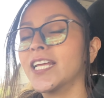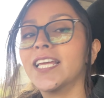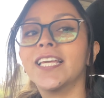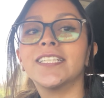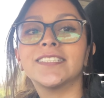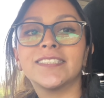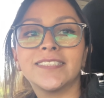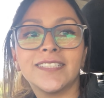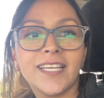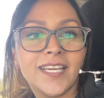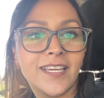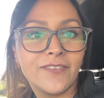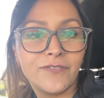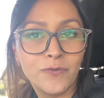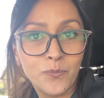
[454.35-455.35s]

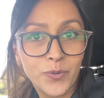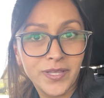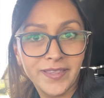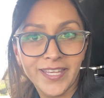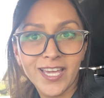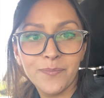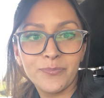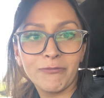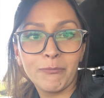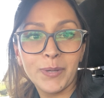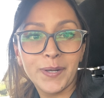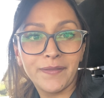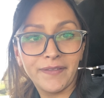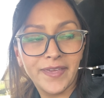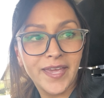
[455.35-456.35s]
Este, fue un buen día,
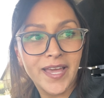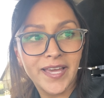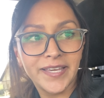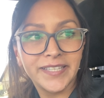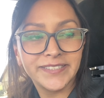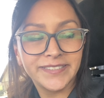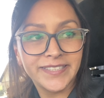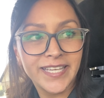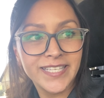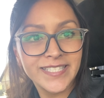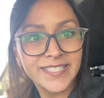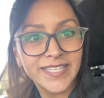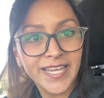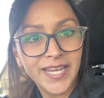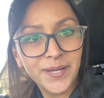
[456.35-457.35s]
primer día, este,
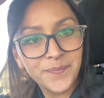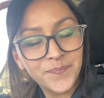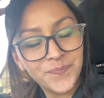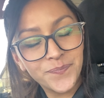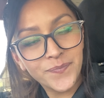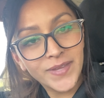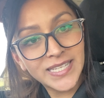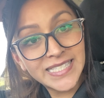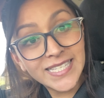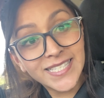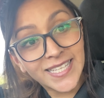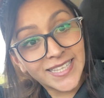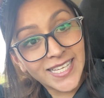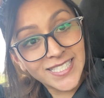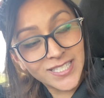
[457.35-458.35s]
hice
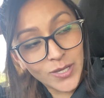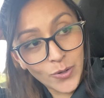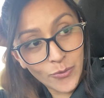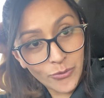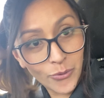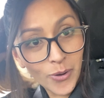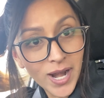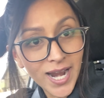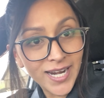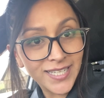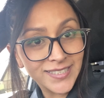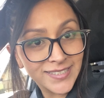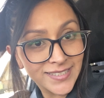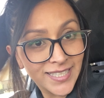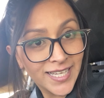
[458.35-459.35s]
65
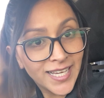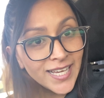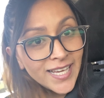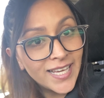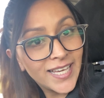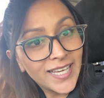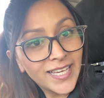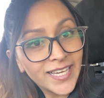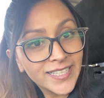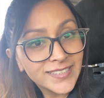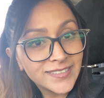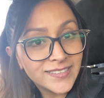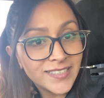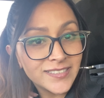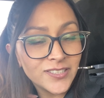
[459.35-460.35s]
dólares.
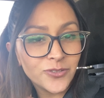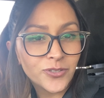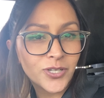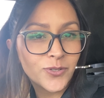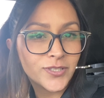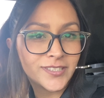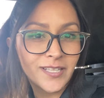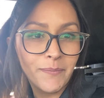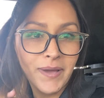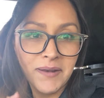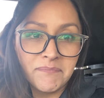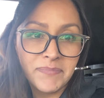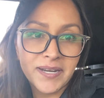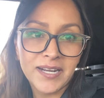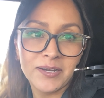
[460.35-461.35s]
Este, siento que no está mal
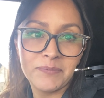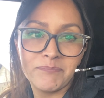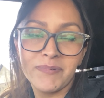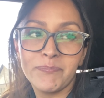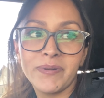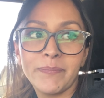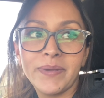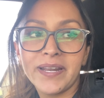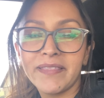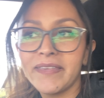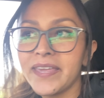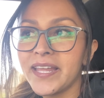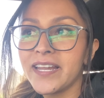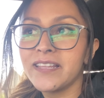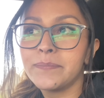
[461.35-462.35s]
para mi primer
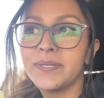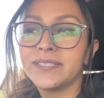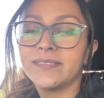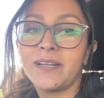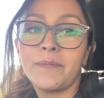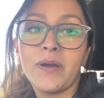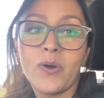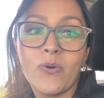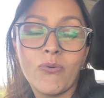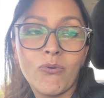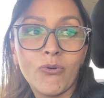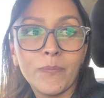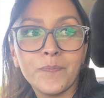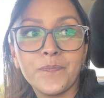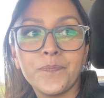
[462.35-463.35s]
día, nada más
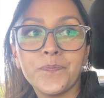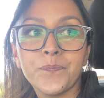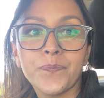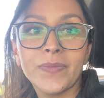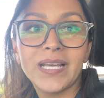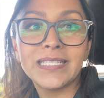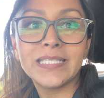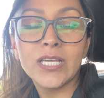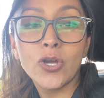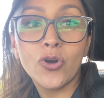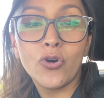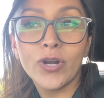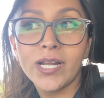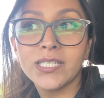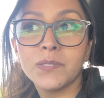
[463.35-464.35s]
trabajo 5
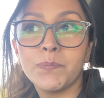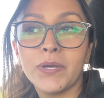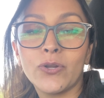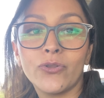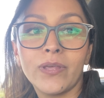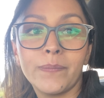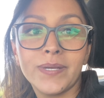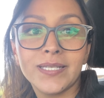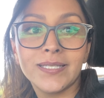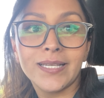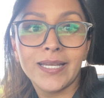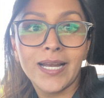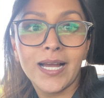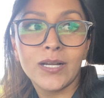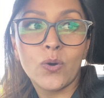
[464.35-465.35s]
horas, pero de
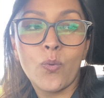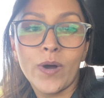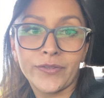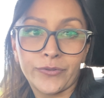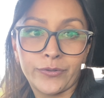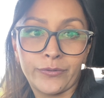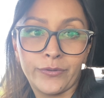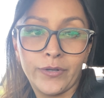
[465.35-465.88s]
mesera 4.